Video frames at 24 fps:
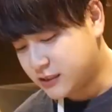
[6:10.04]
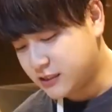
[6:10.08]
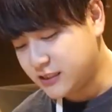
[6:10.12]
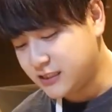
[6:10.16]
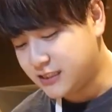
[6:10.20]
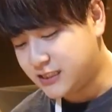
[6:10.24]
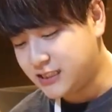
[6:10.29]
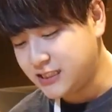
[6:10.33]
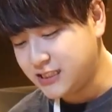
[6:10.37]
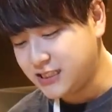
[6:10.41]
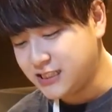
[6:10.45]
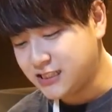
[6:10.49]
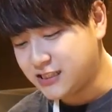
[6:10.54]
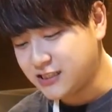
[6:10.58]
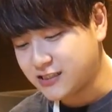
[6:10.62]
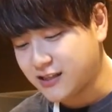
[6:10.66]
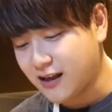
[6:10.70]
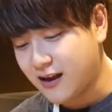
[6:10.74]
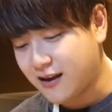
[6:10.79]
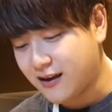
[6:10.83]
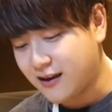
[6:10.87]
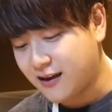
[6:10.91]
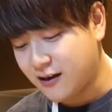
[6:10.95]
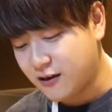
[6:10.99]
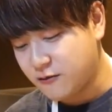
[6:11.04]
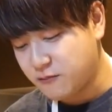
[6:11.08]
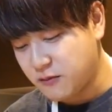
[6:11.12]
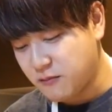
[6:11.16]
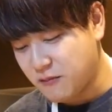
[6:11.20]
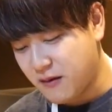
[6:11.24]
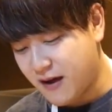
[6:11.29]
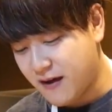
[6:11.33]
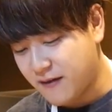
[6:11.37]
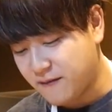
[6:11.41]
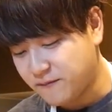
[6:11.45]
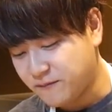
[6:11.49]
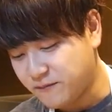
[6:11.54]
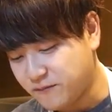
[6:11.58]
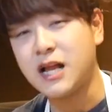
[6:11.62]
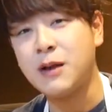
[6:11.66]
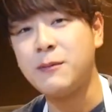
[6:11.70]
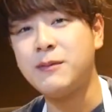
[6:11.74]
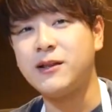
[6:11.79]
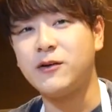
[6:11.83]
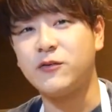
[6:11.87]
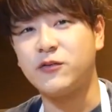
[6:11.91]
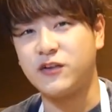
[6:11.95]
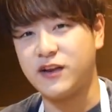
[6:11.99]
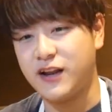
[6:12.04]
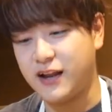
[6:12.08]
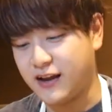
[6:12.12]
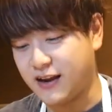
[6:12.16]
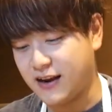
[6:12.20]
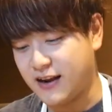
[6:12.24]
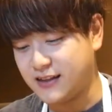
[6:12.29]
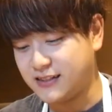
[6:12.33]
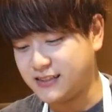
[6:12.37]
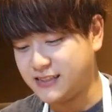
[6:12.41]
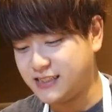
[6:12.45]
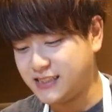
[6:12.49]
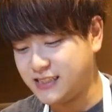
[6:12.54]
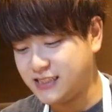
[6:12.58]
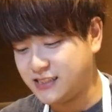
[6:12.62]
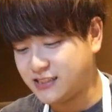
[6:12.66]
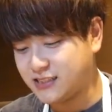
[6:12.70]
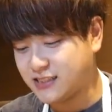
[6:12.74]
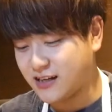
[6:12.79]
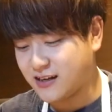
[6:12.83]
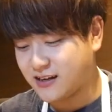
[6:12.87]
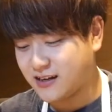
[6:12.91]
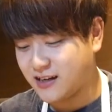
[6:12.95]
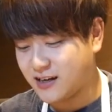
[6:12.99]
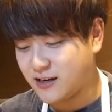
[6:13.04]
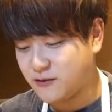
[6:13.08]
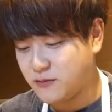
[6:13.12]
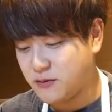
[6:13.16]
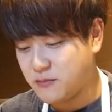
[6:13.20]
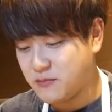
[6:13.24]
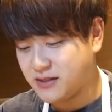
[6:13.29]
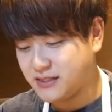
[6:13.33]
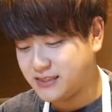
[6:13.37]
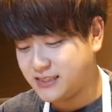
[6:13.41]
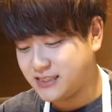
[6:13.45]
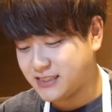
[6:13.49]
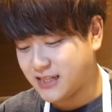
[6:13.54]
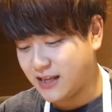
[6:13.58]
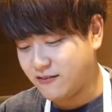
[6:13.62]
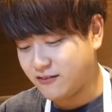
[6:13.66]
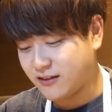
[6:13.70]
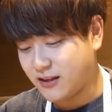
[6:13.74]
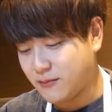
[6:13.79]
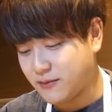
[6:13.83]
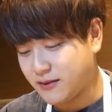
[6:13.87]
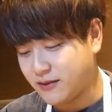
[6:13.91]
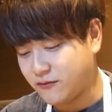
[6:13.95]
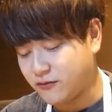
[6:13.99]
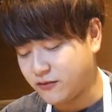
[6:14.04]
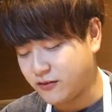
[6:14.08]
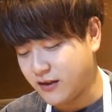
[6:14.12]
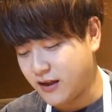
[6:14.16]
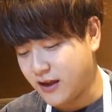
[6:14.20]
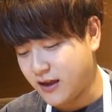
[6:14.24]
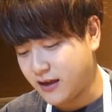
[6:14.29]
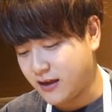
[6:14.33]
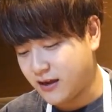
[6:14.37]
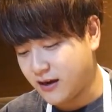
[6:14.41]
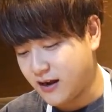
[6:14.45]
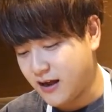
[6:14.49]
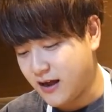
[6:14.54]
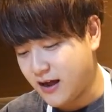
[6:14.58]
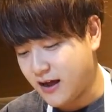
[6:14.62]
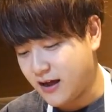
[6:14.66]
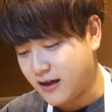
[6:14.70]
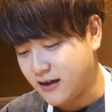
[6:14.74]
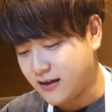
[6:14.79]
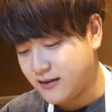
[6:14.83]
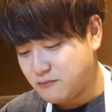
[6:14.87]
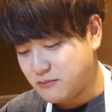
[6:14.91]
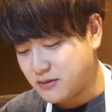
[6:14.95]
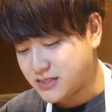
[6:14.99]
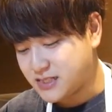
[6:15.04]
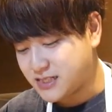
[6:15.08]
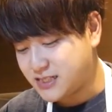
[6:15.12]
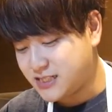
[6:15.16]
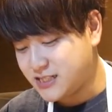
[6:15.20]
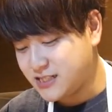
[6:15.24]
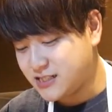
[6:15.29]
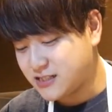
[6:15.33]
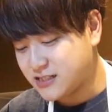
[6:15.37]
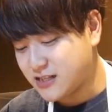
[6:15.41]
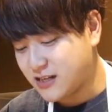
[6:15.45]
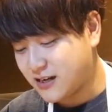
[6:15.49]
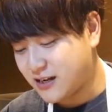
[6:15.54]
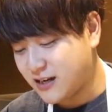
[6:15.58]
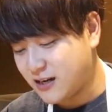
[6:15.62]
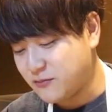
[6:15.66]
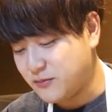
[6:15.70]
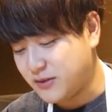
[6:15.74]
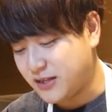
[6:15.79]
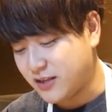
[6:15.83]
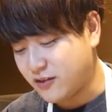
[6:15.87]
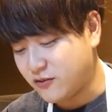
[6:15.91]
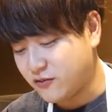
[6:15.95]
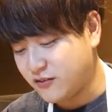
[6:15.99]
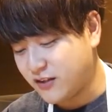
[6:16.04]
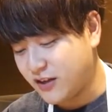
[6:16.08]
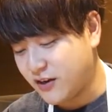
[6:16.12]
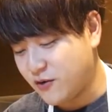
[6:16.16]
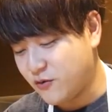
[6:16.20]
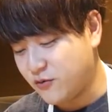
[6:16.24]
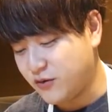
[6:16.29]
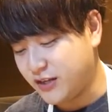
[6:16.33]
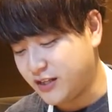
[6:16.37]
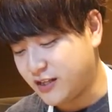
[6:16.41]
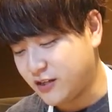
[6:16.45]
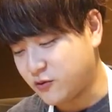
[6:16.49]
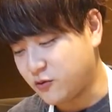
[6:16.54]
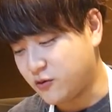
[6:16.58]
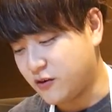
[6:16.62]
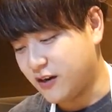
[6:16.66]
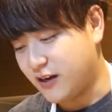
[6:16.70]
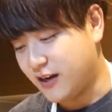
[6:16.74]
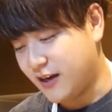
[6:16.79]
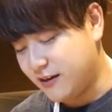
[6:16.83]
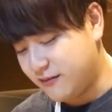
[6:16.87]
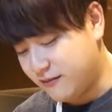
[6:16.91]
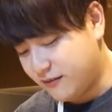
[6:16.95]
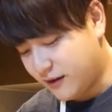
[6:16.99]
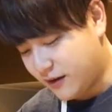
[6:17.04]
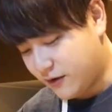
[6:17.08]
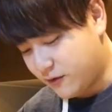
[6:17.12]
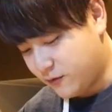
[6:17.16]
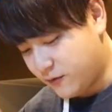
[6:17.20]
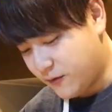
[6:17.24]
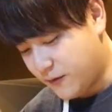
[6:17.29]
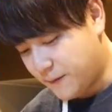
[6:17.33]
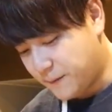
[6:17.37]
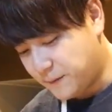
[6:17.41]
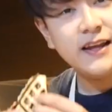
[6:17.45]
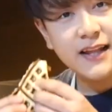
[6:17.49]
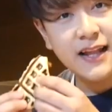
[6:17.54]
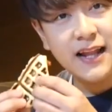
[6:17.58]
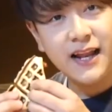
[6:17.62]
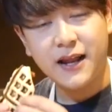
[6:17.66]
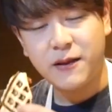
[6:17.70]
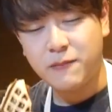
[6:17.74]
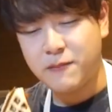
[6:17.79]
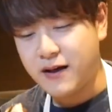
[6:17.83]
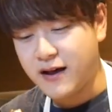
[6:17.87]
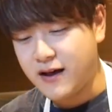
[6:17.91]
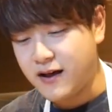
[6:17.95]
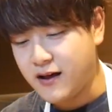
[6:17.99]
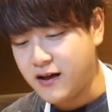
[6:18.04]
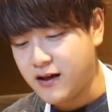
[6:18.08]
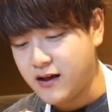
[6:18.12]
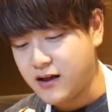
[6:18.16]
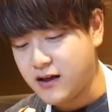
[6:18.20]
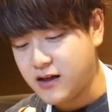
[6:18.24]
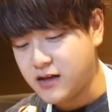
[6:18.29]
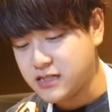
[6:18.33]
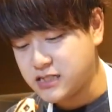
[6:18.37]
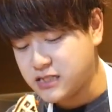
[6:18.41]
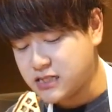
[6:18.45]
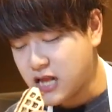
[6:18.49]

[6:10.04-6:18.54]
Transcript: あ次、チーズタッカルビマン。食べたことないから。チーズタッカルビマン自体は食べたことないから、まずチーズタッカルビってどんな料理ってとこから入るんだけど、いただきまー